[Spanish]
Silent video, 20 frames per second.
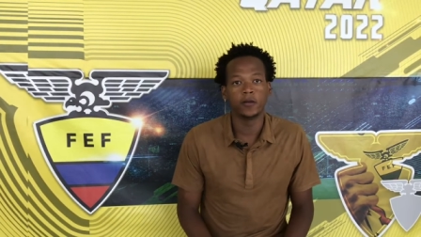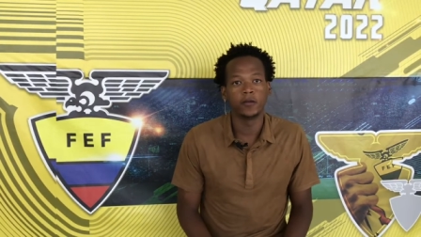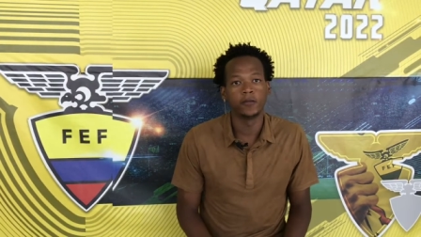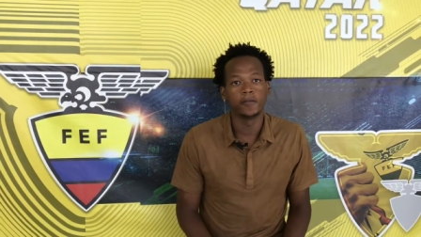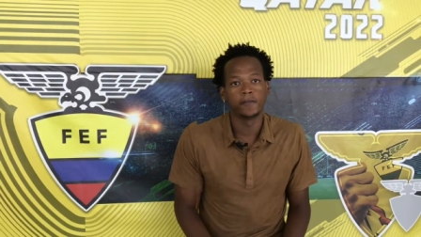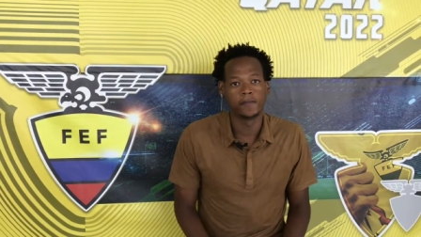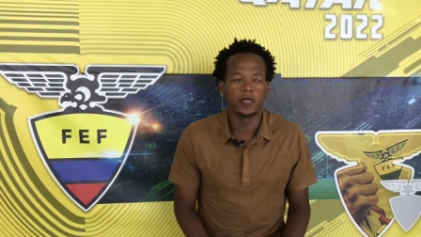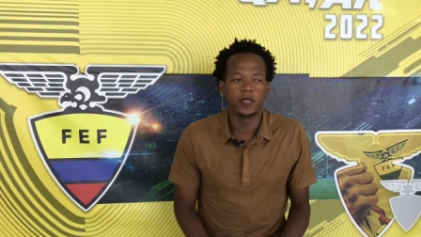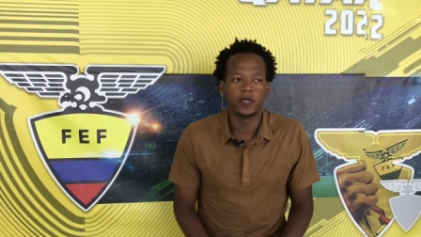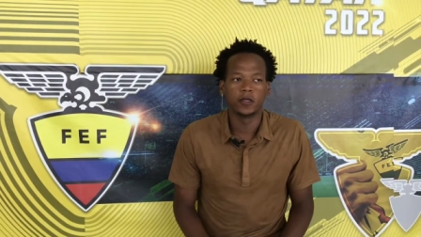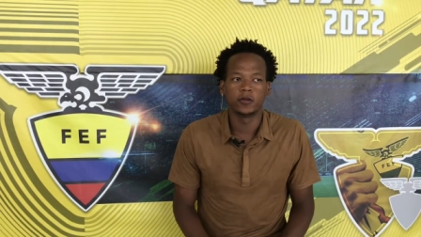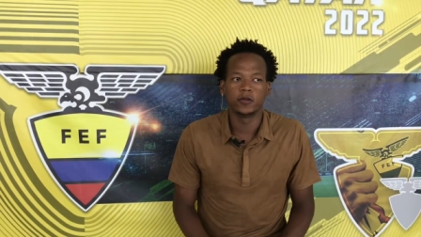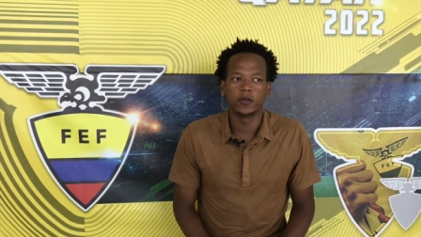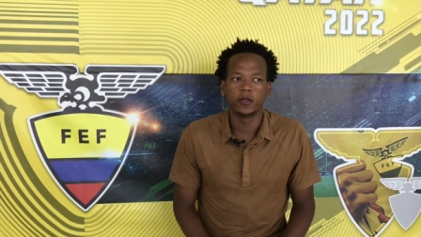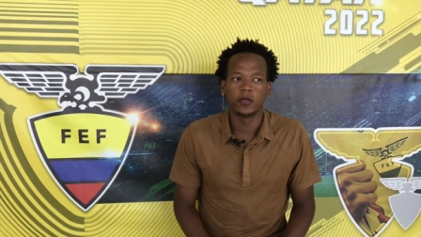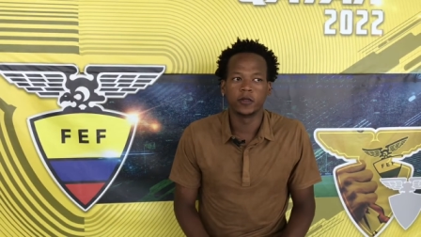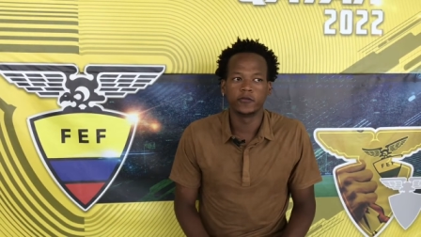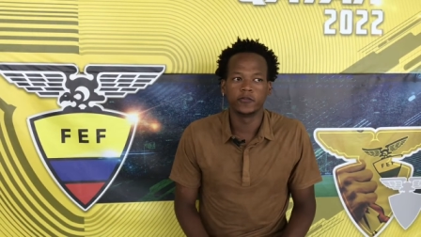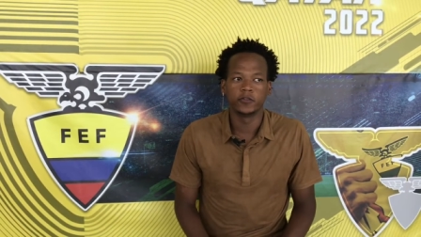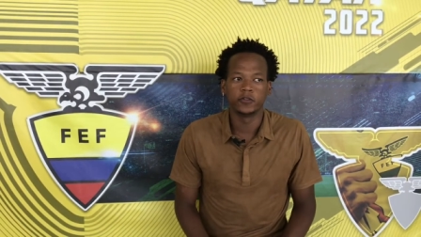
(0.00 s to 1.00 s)
Decirles a toda
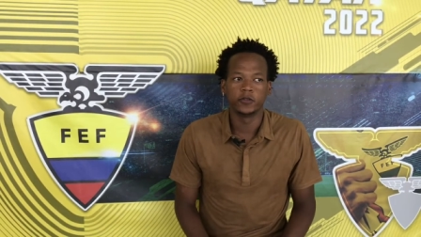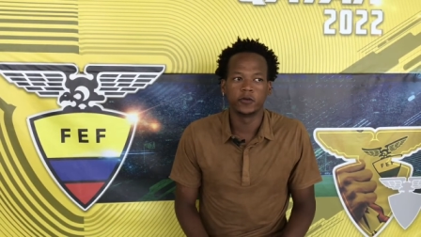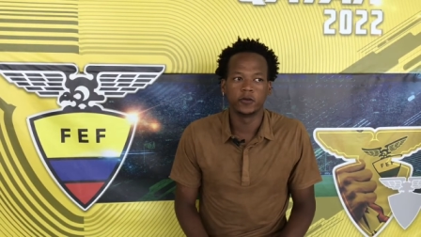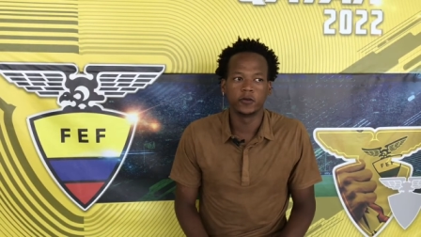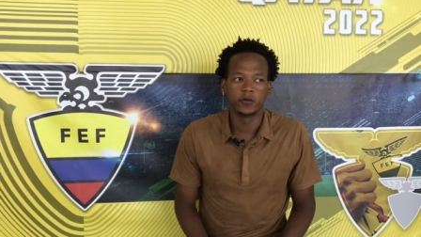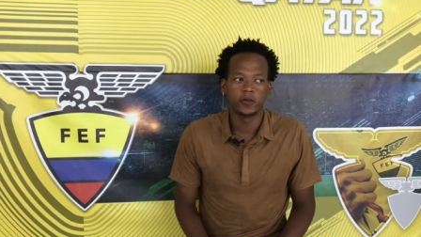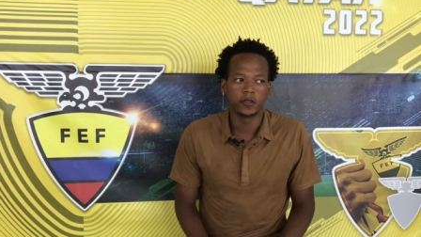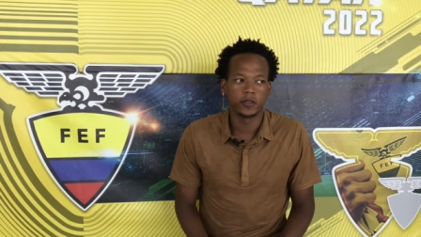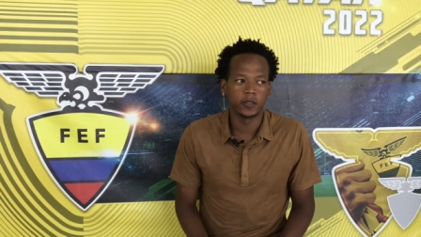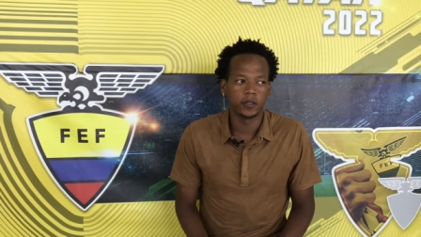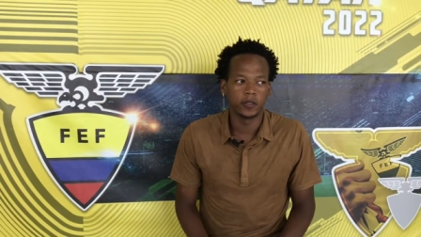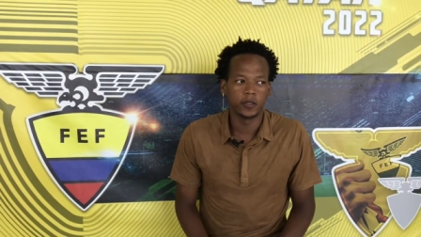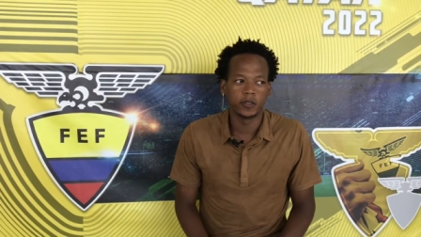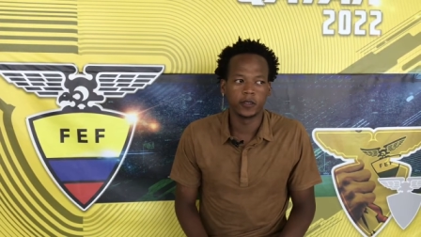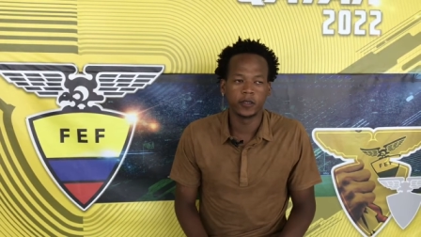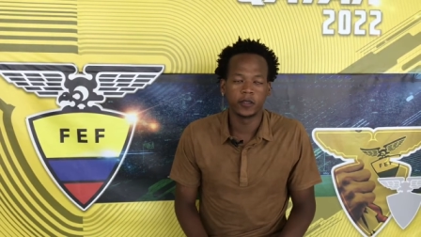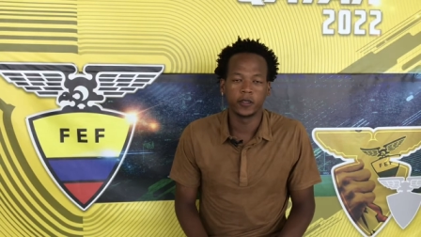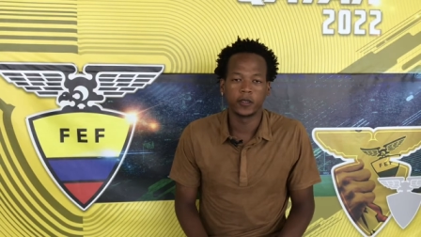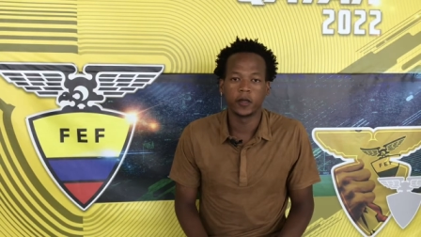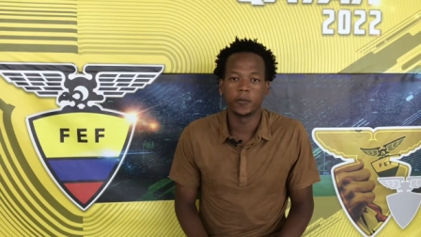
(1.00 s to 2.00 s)
la afición
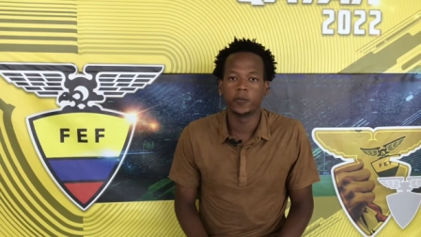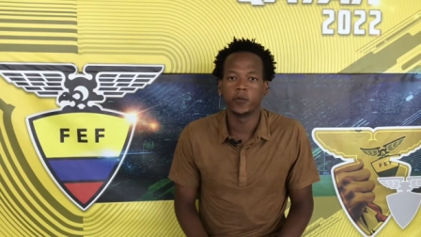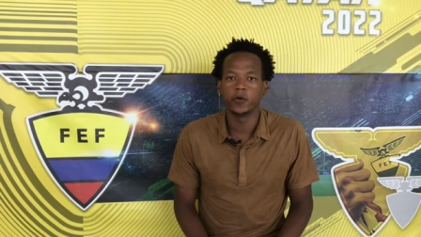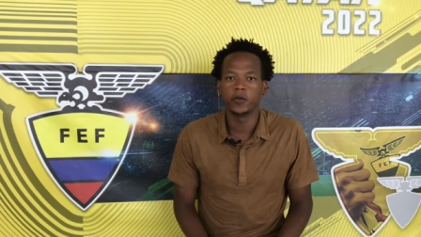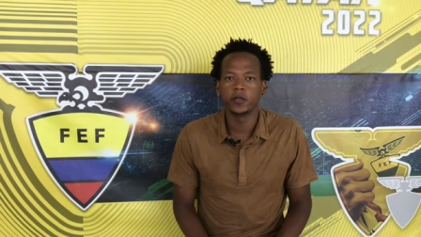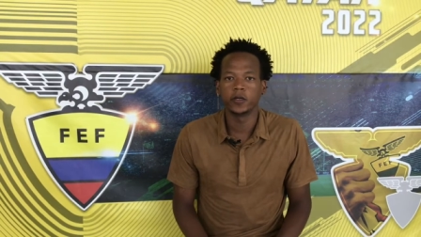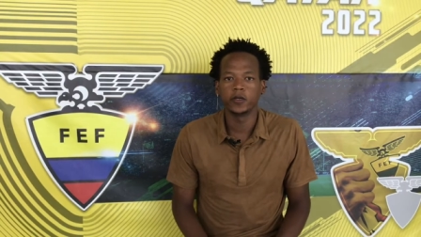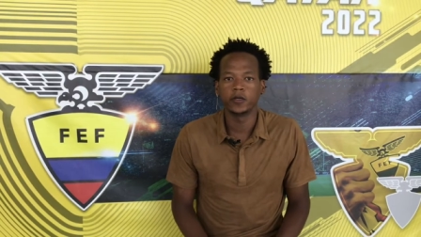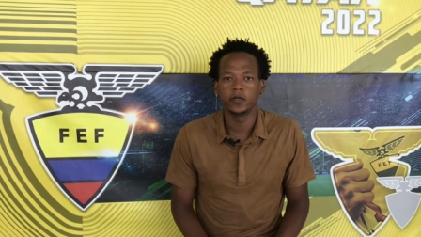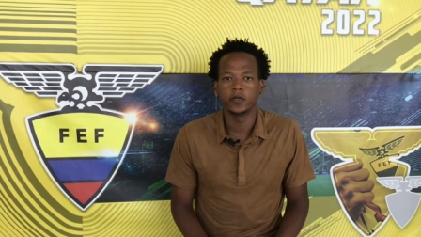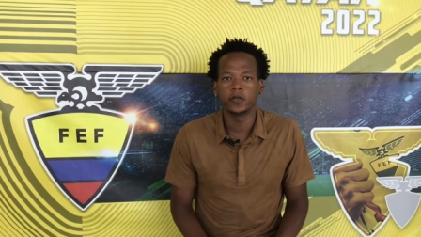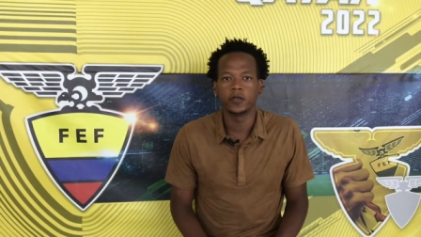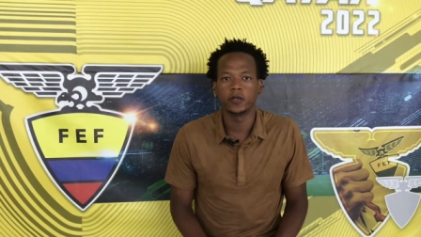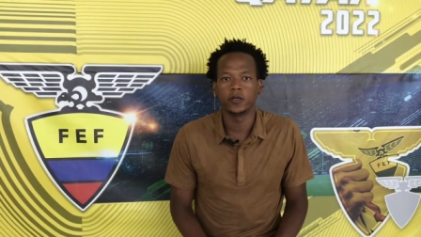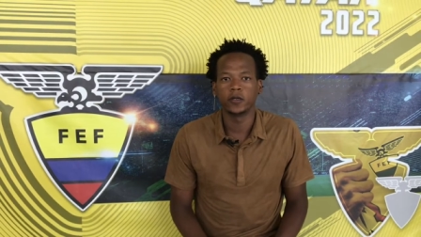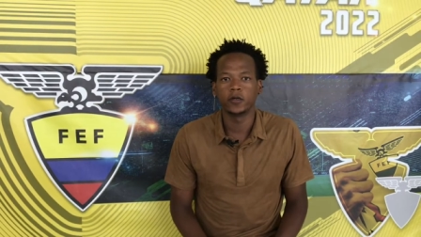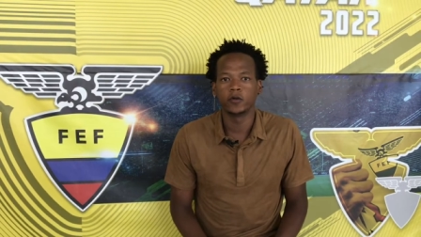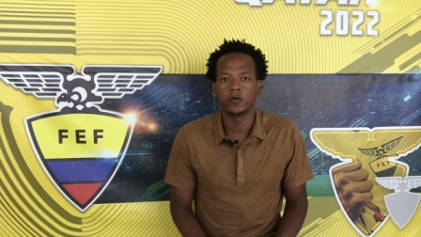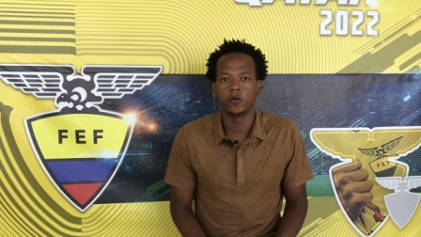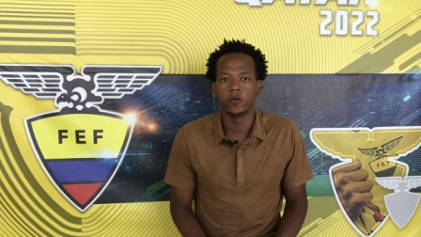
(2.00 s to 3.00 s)
que, apoyen,
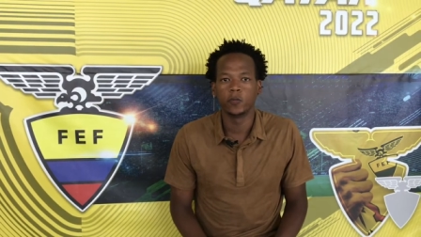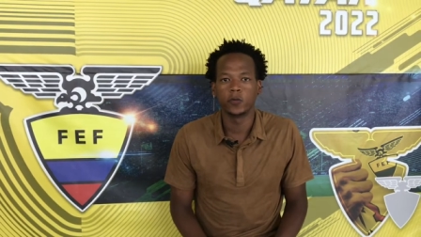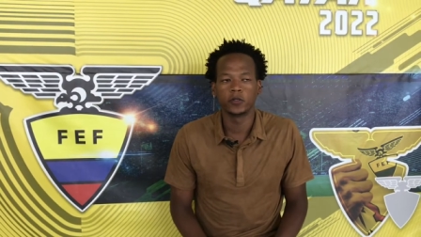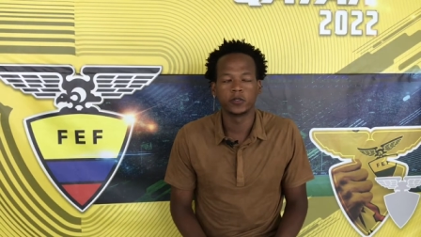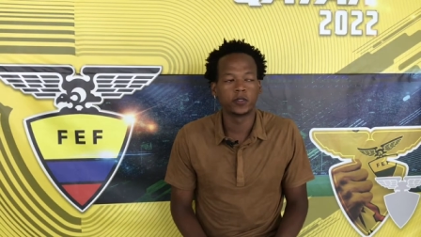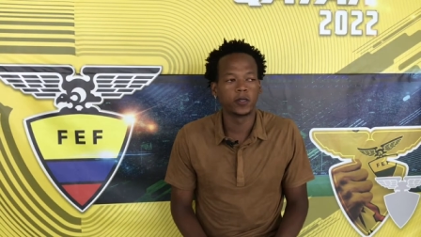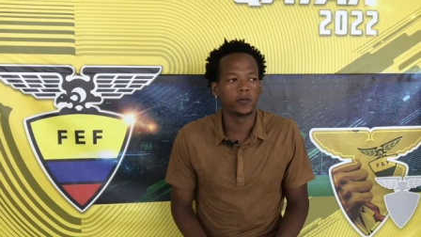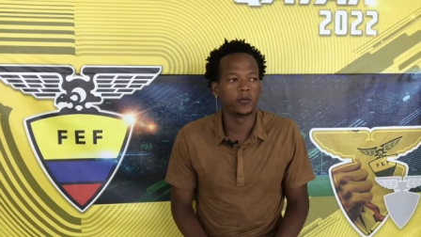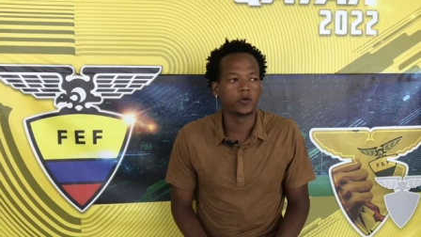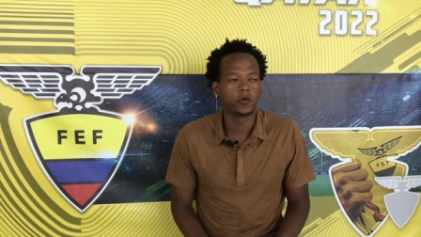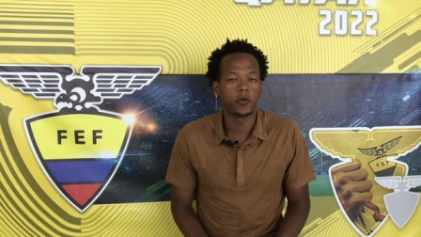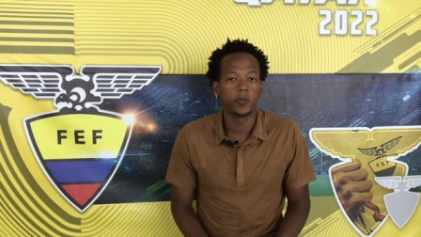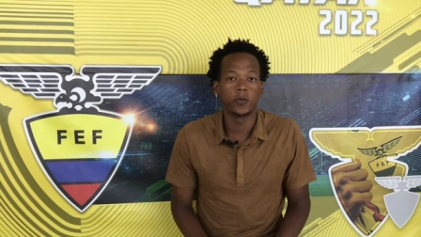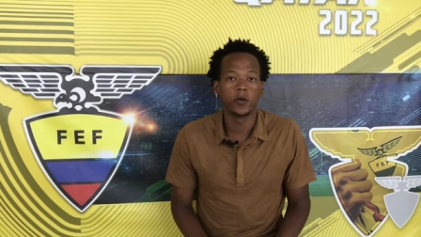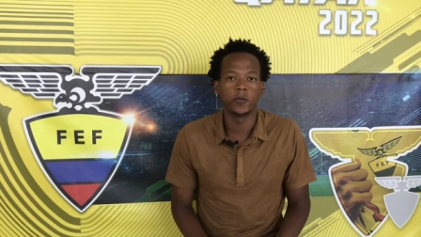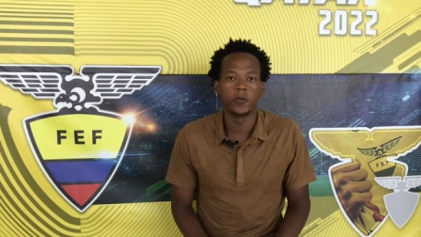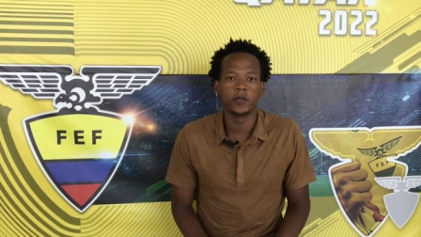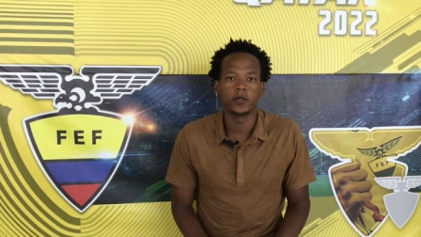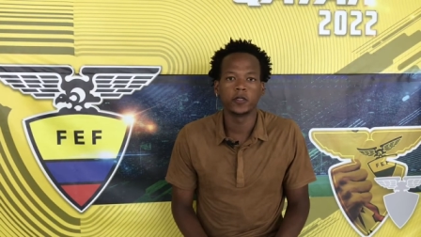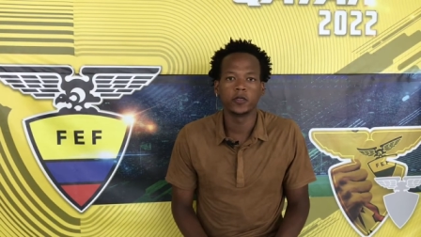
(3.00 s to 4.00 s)
que el grupo está muy
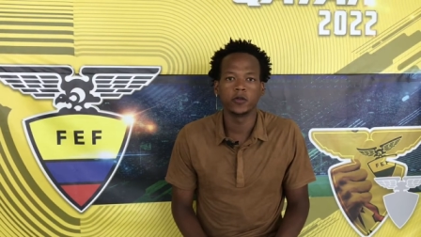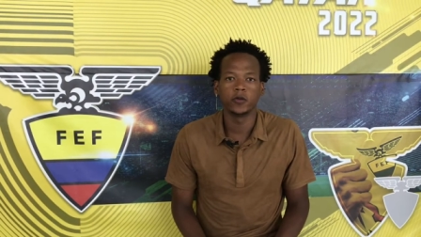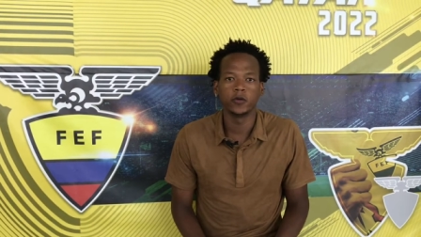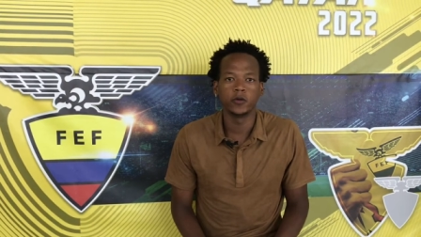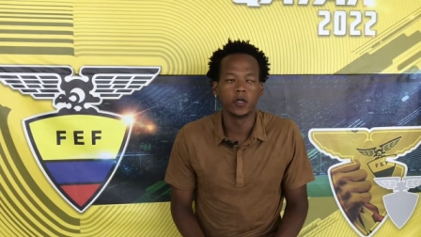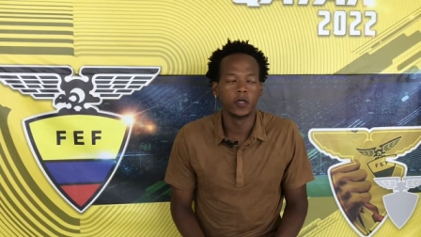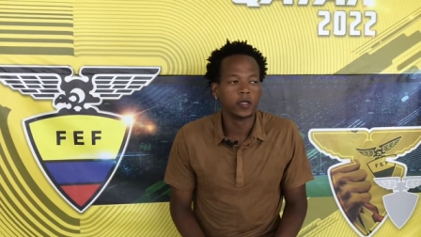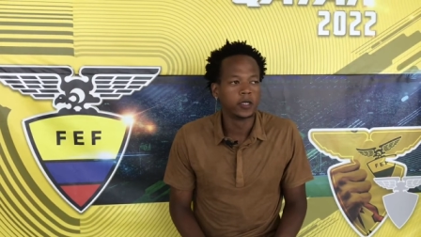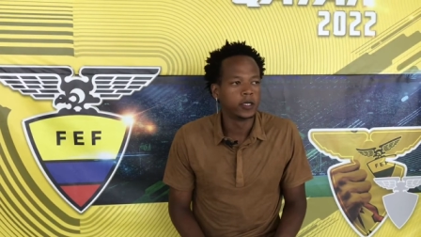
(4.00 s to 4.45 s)
comprometido,